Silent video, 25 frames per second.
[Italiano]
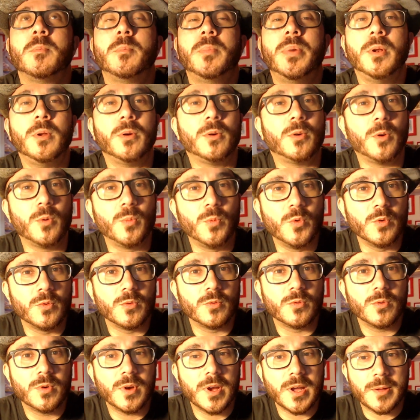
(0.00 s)
però
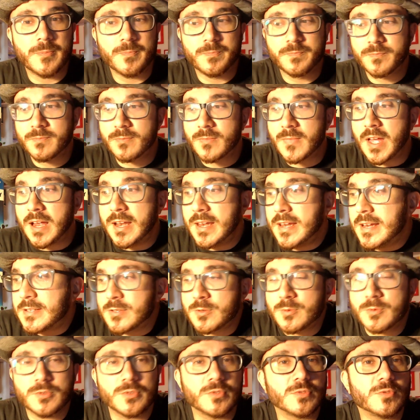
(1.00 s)
comunque
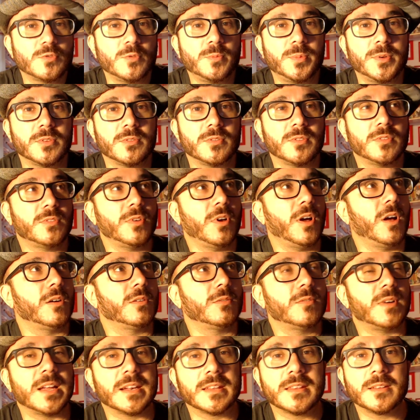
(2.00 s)
all'inizio mi sono stupito, ho detto
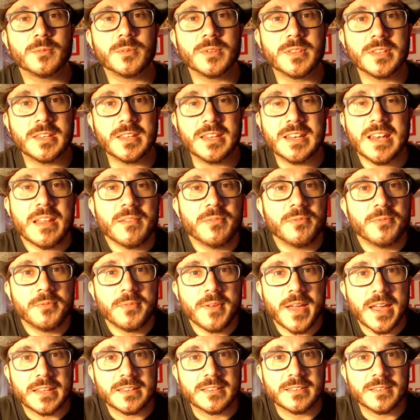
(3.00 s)
oh guarda, quindi in
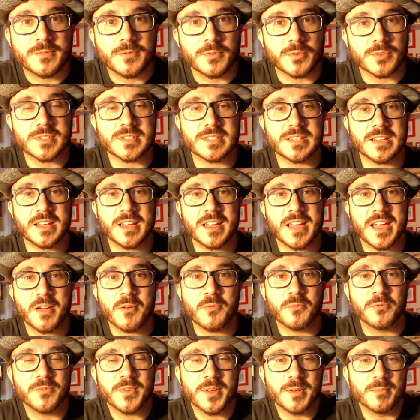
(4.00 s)
effetti forse
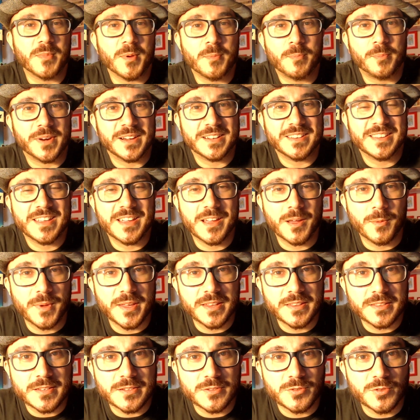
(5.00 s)
è un film
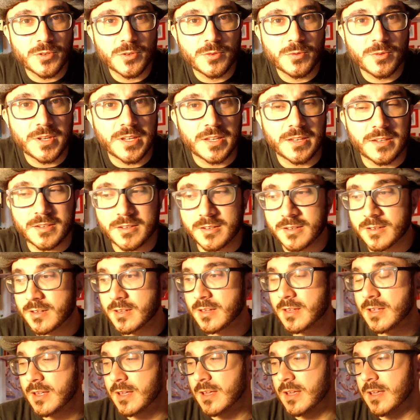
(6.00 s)
praticamente sui Queen,
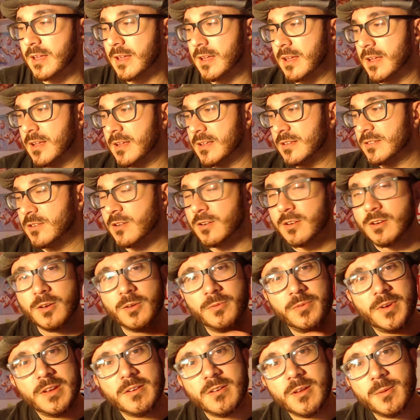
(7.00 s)
solo che
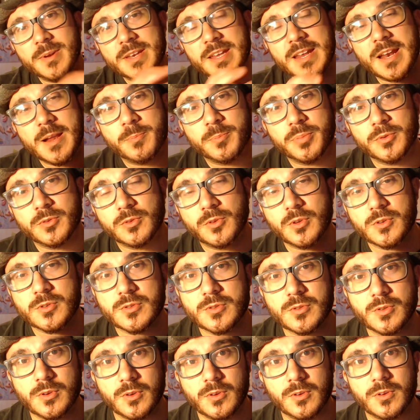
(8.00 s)
lo fa in una maniera
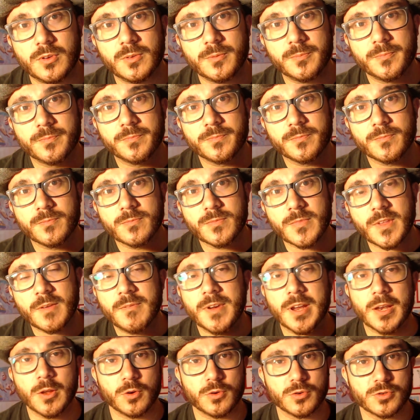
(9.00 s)
piuttosto
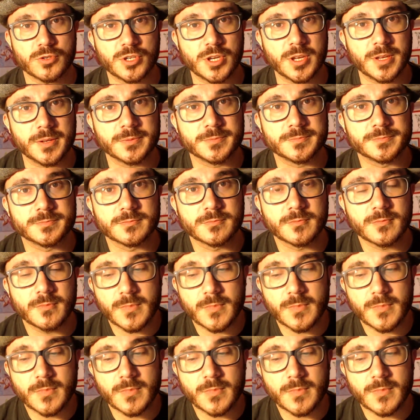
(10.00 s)
veloce.